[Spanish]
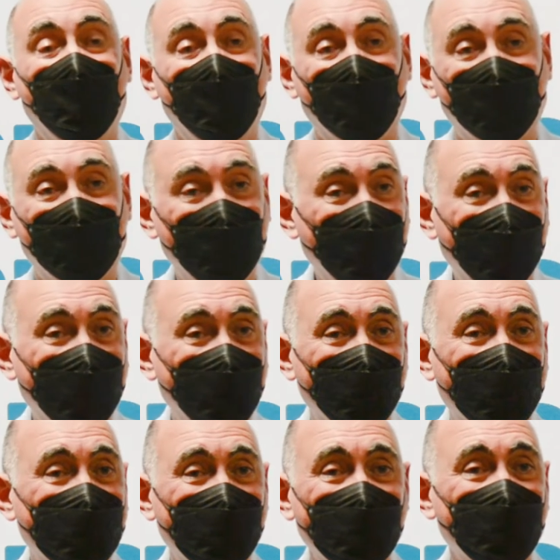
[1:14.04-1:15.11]
Los temas de
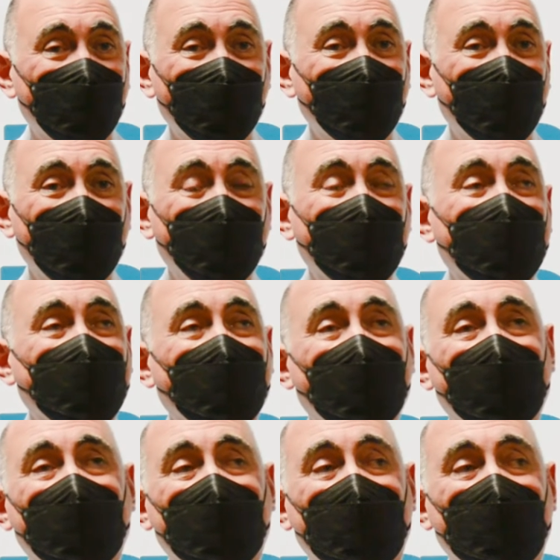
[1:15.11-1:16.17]
innovación son temas
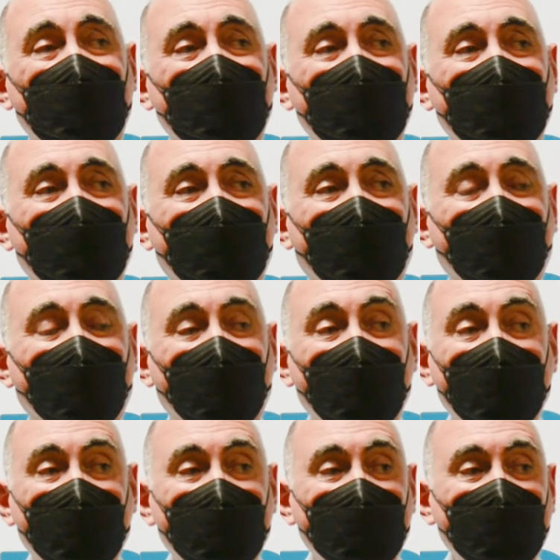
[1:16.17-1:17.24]
que
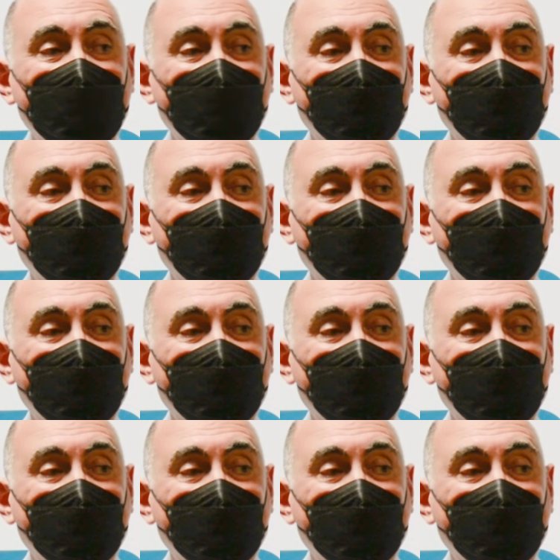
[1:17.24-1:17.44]
requieren